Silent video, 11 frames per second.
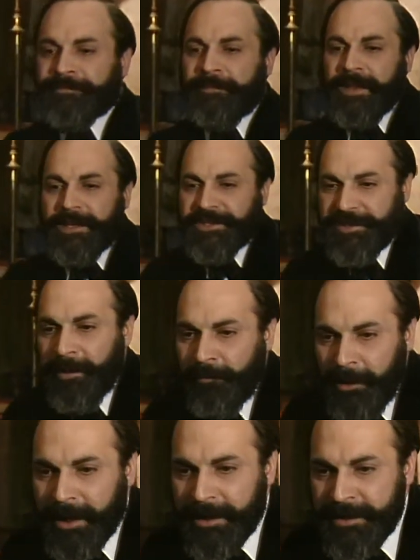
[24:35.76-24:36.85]
время
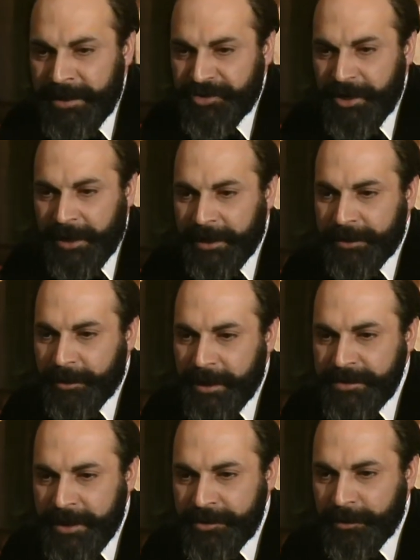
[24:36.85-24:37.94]
путешествия через нашу
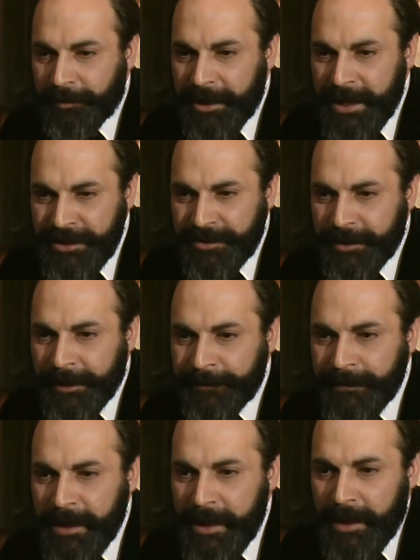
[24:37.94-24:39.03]
сексуальную предысторию
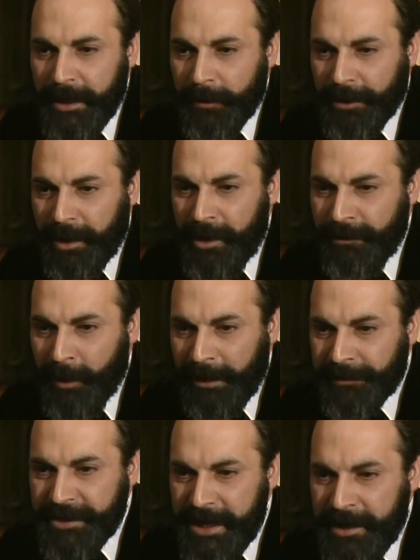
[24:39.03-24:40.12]
именно сексуальные
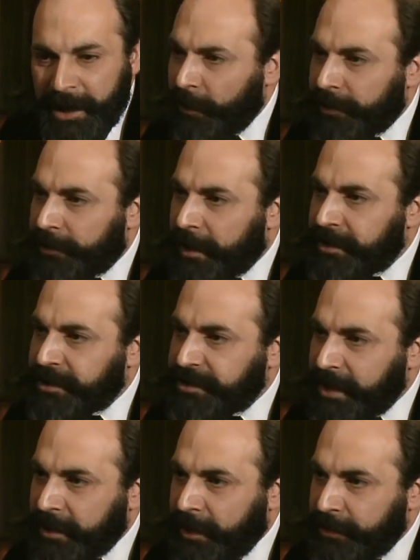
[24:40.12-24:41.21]
приставания взрослых —
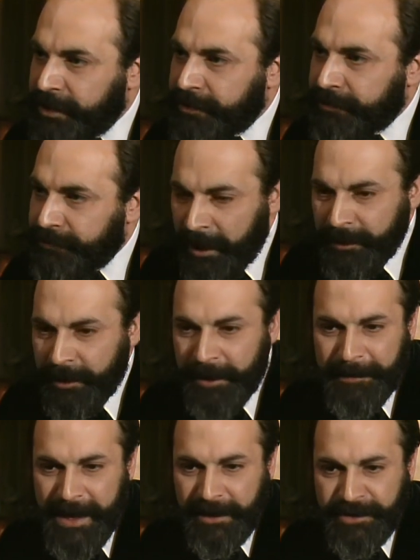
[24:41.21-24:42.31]
это то, что овладевает
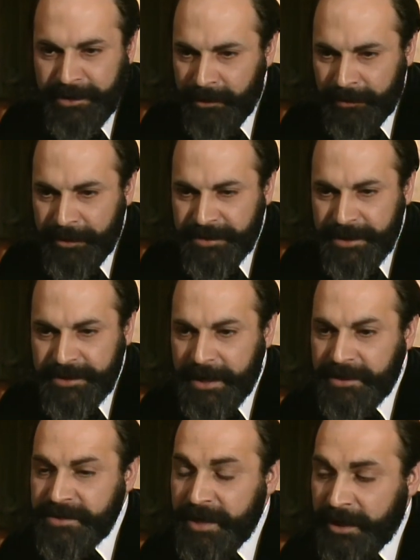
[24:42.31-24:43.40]
нашим «я» и
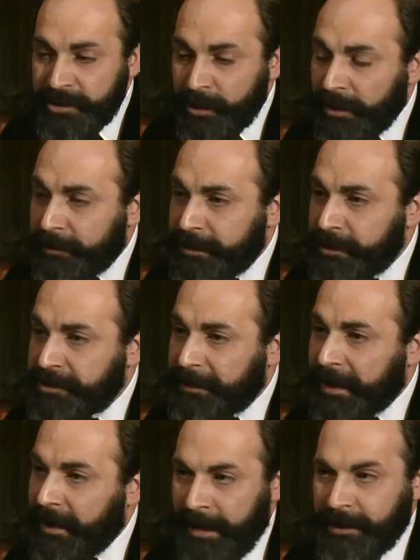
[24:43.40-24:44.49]
создает психозы, а не
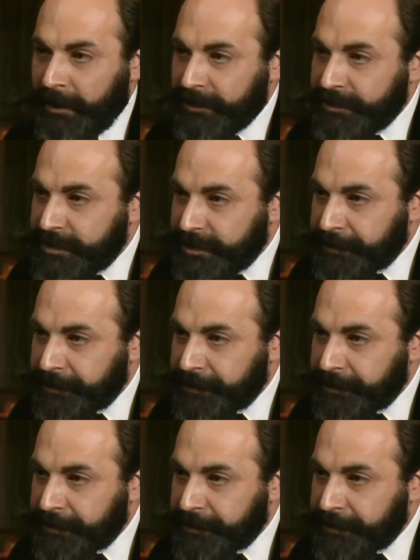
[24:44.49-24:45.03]
просто неврозы.